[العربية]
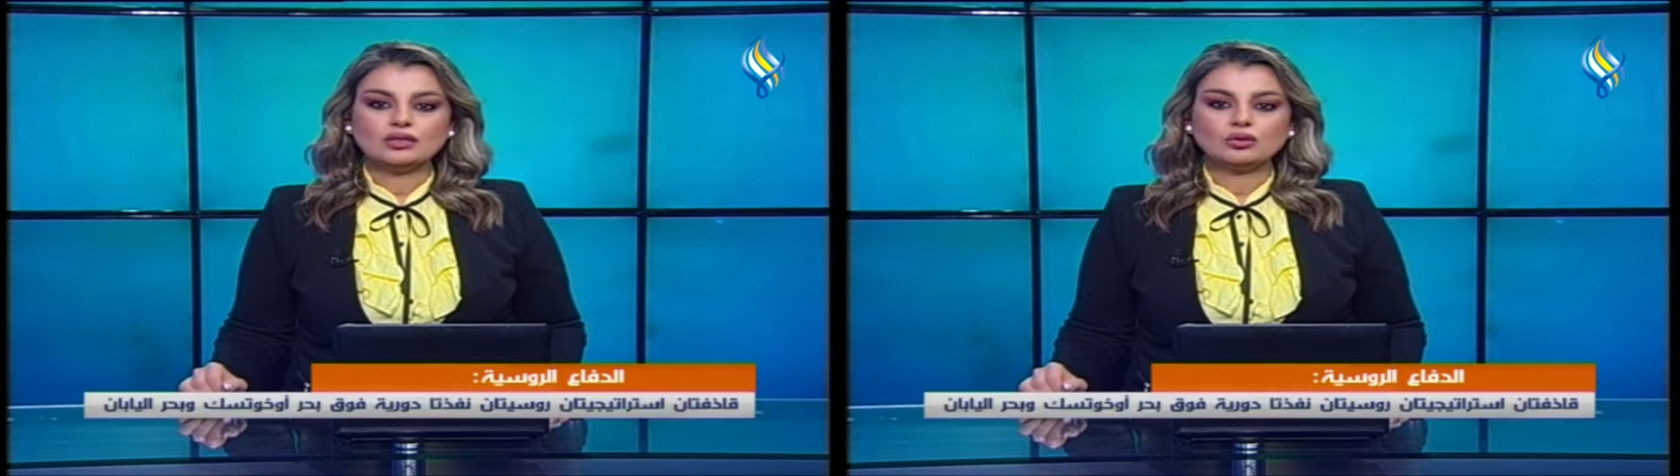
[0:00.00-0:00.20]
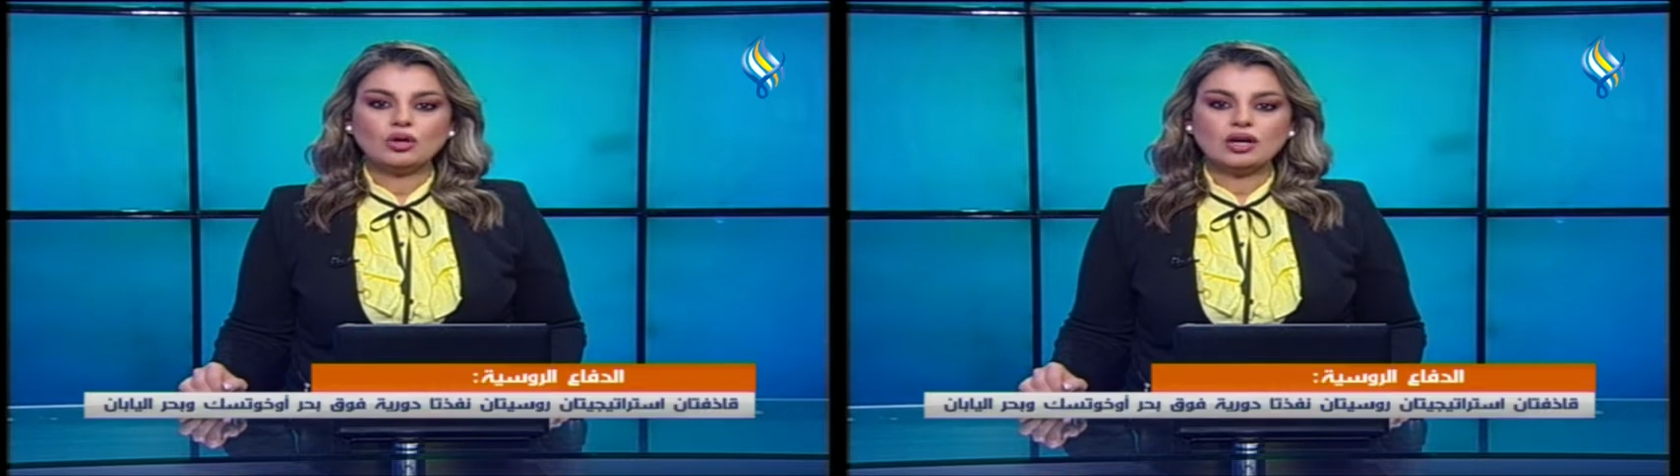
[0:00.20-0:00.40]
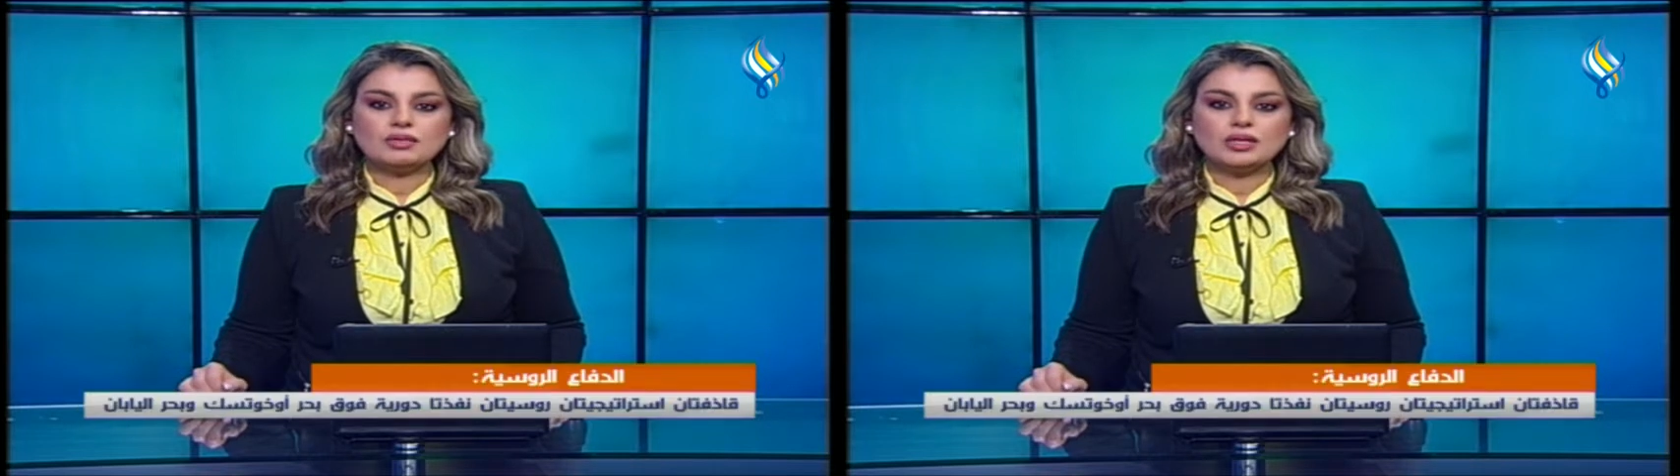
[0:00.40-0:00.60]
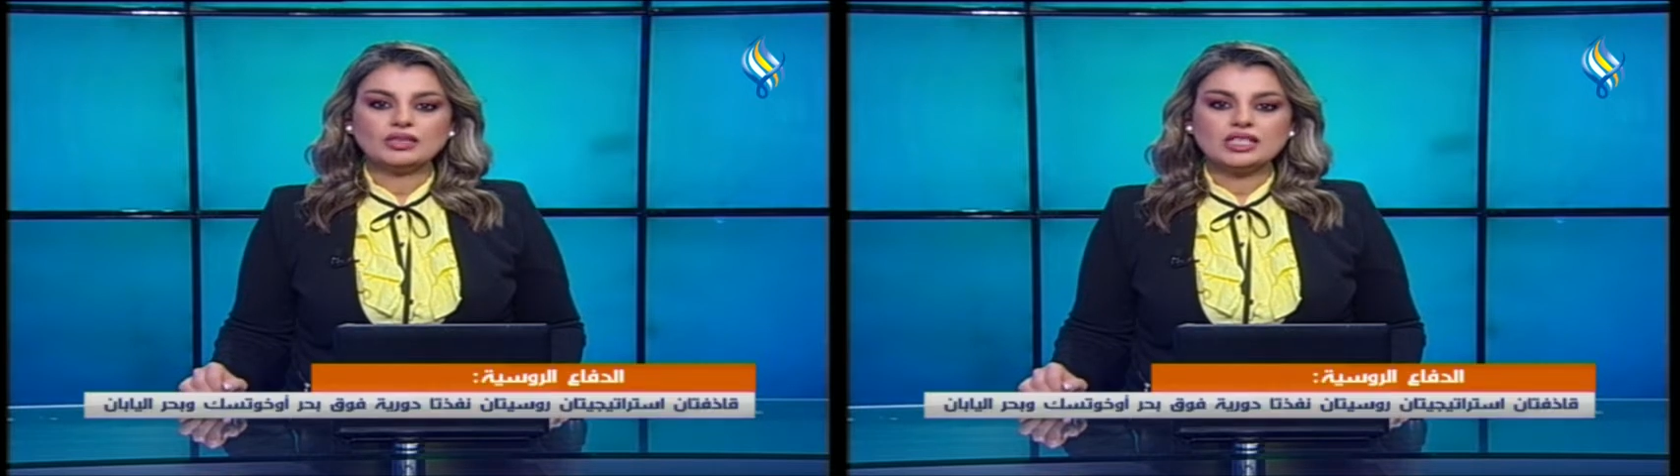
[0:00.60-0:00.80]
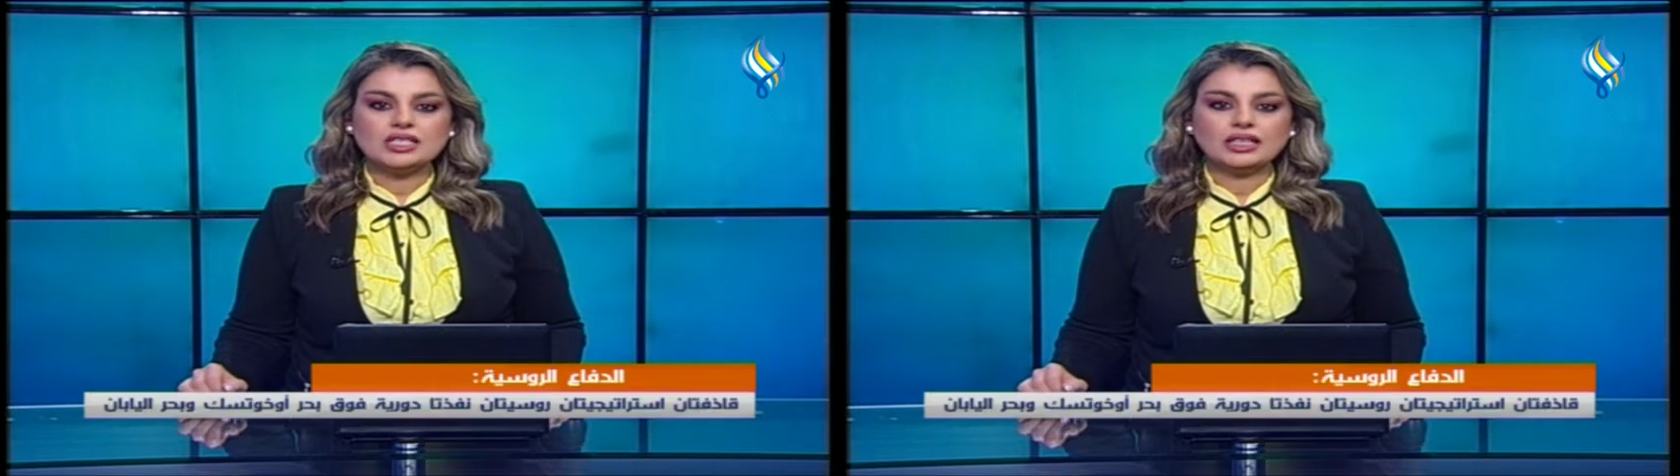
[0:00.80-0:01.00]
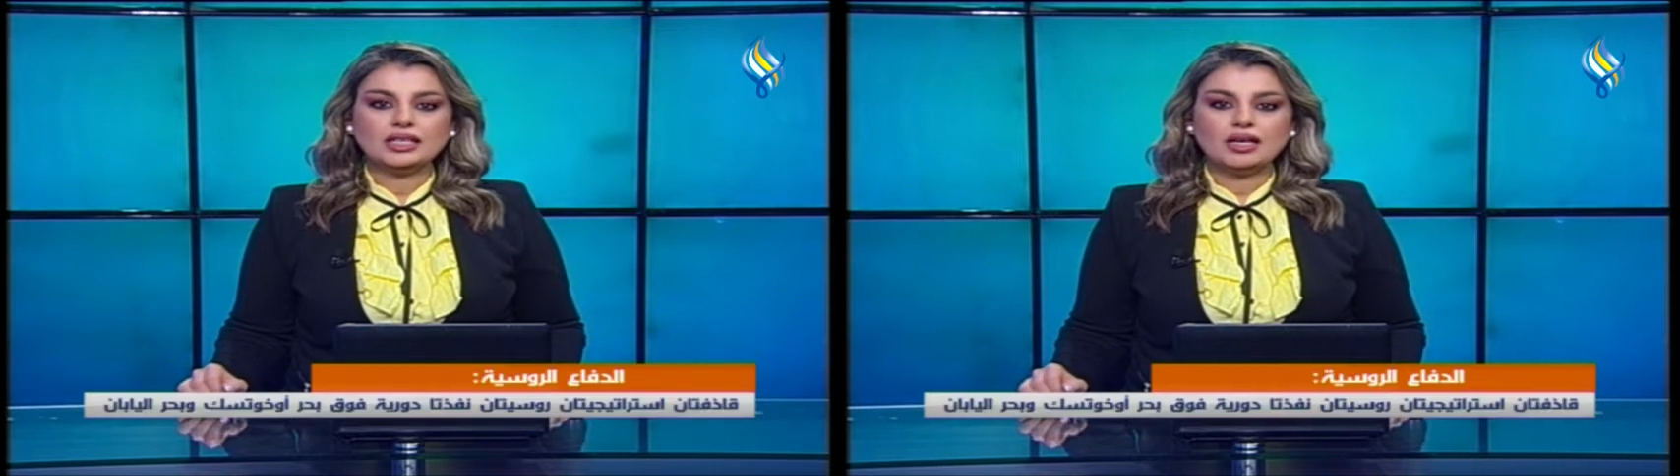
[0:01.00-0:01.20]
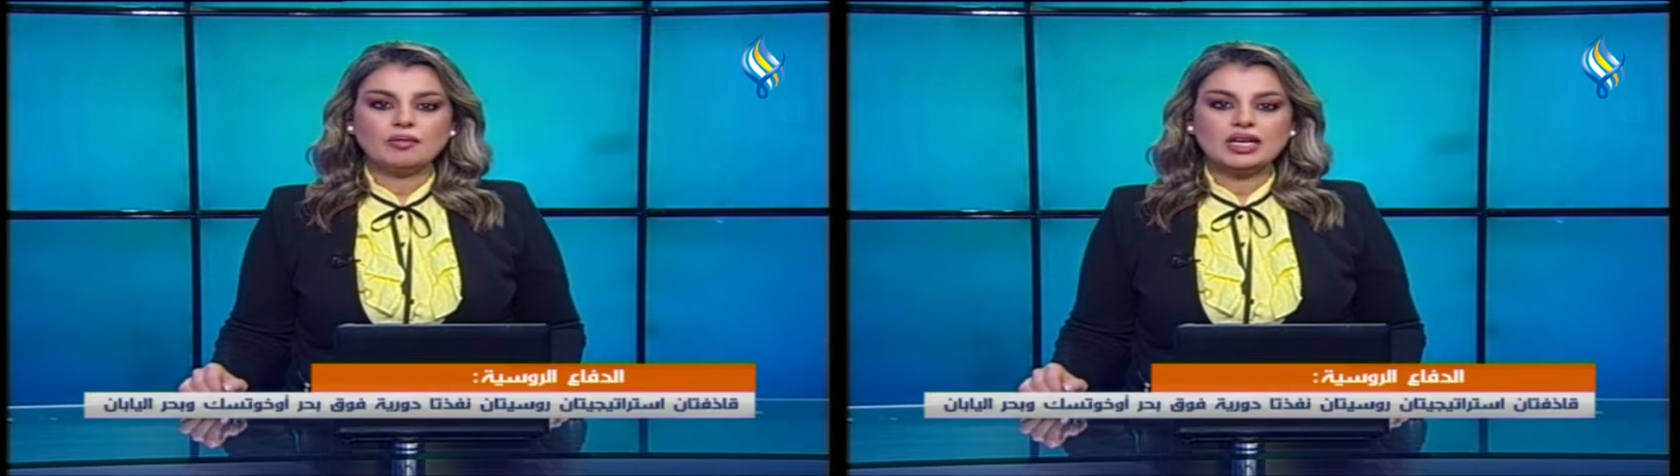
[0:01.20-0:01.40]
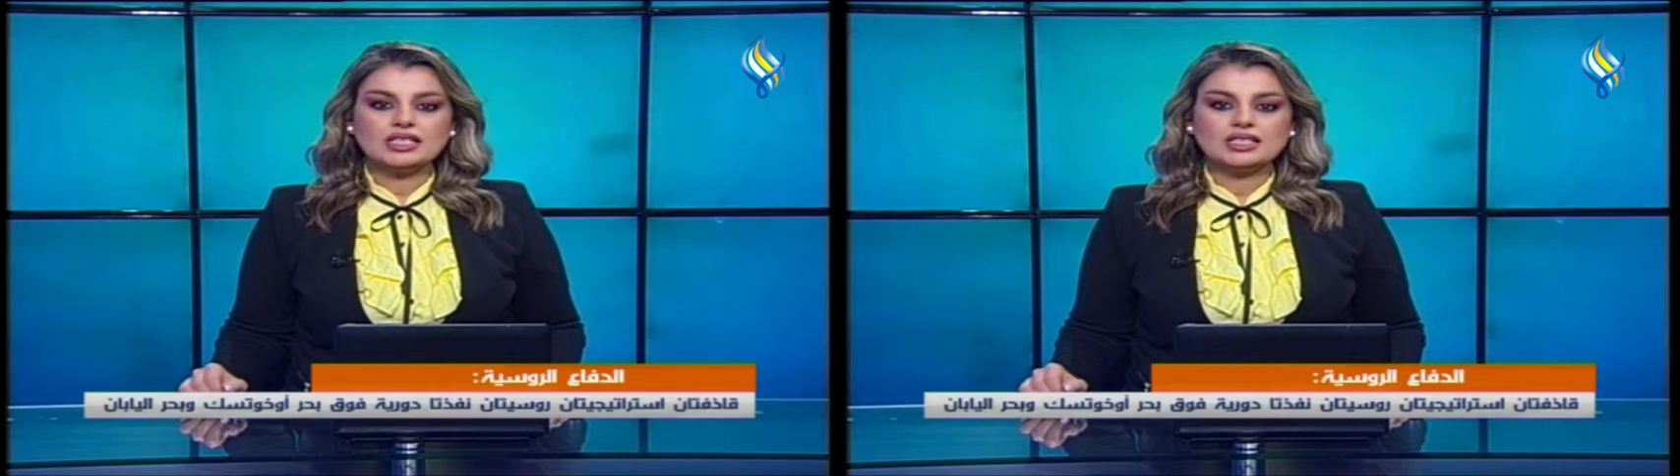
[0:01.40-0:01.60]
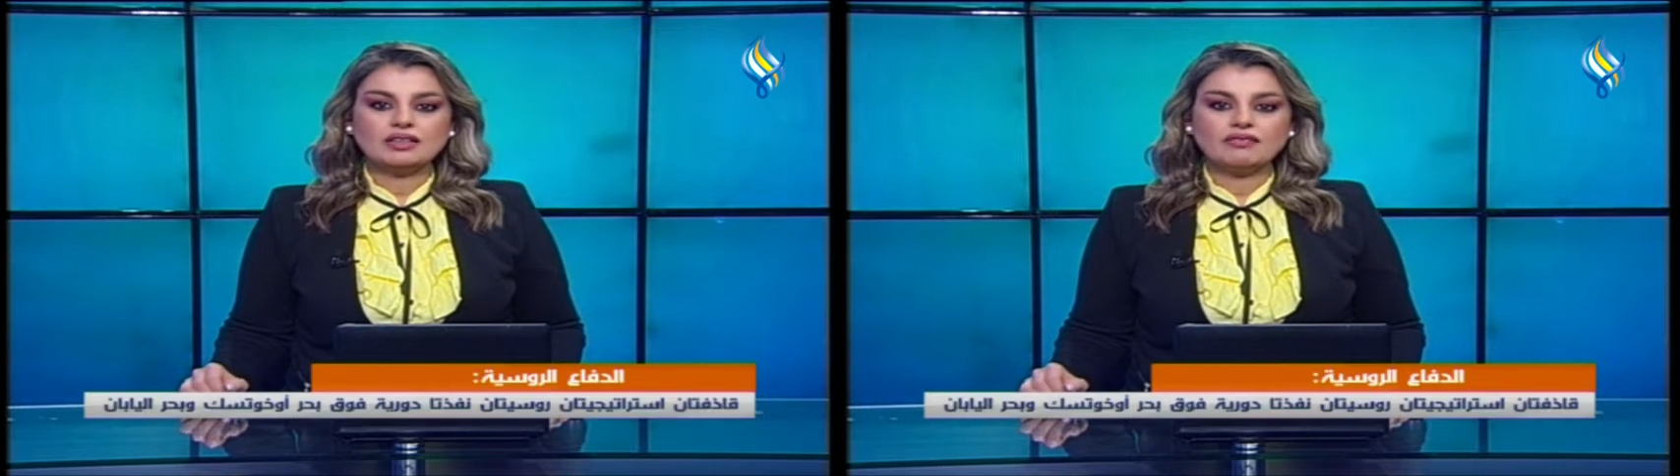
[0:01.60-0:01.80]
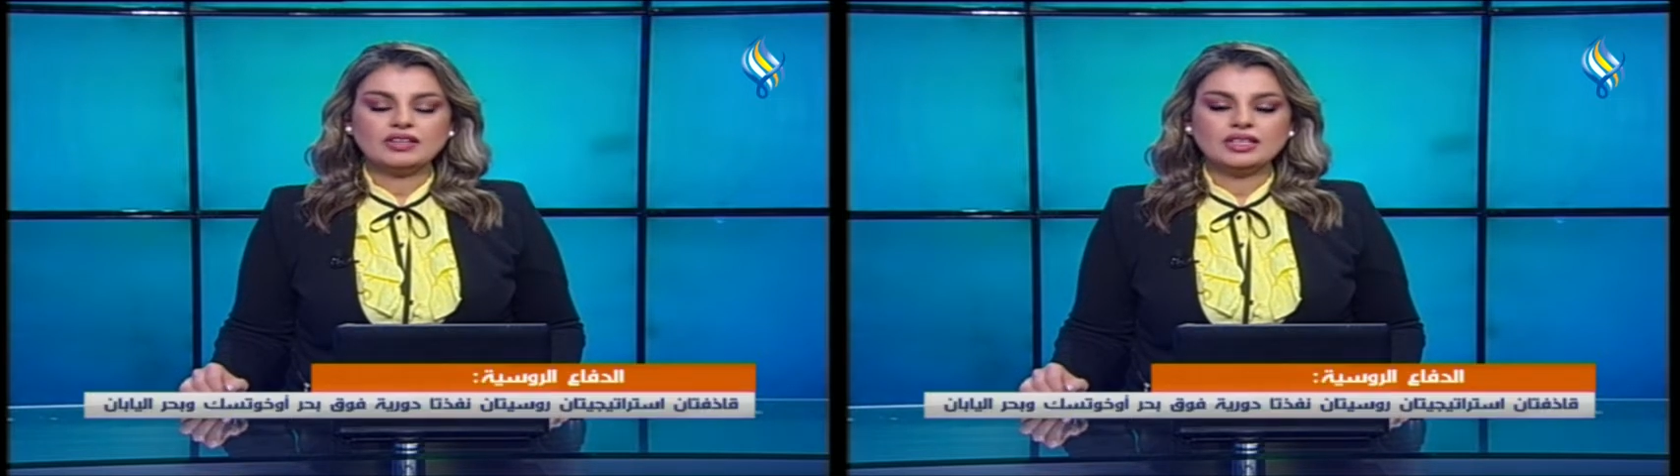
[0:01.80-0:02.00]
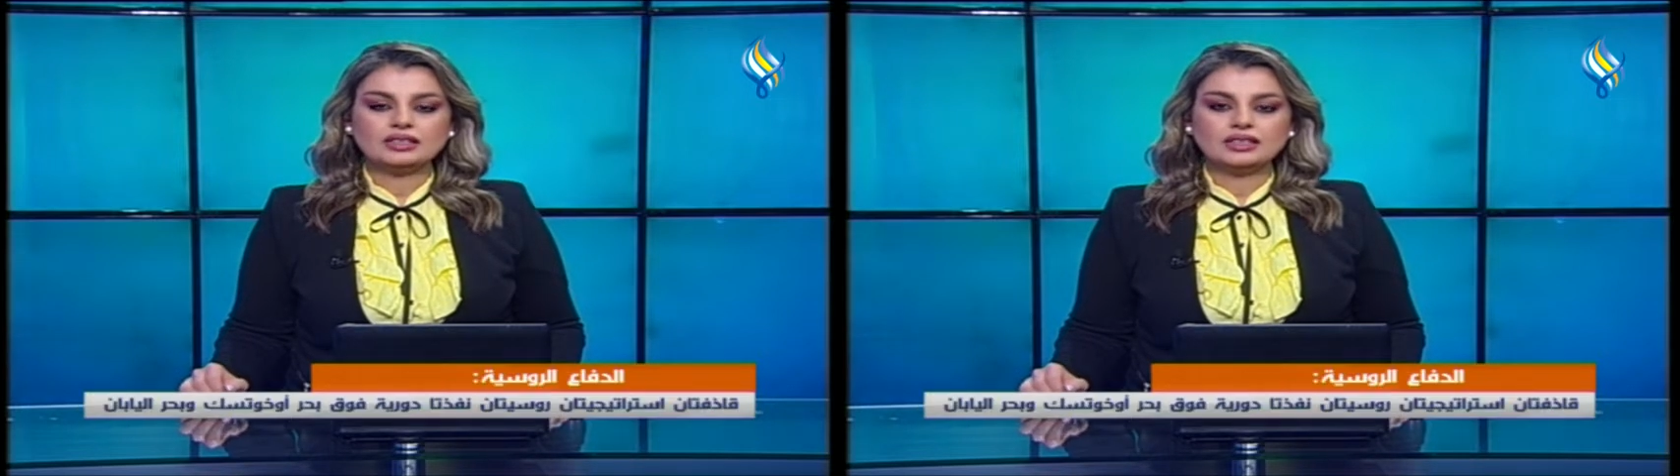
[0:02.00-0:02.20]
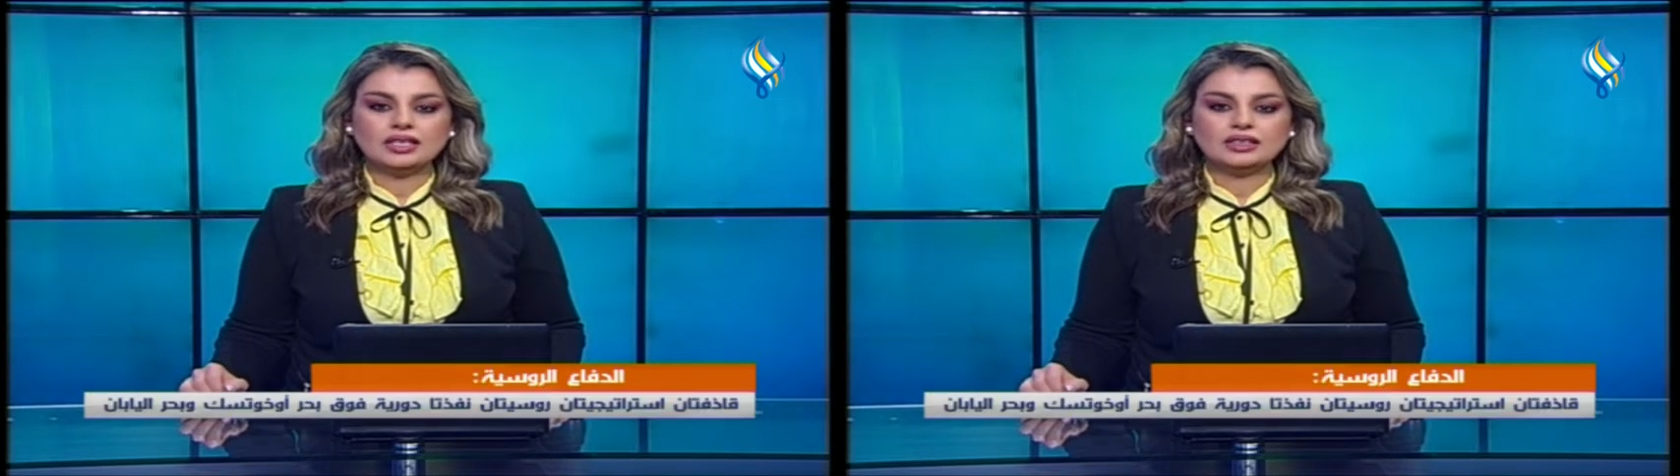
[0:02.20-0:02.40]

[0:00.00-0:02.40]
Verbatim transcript: تو 95 ام اس نفذتا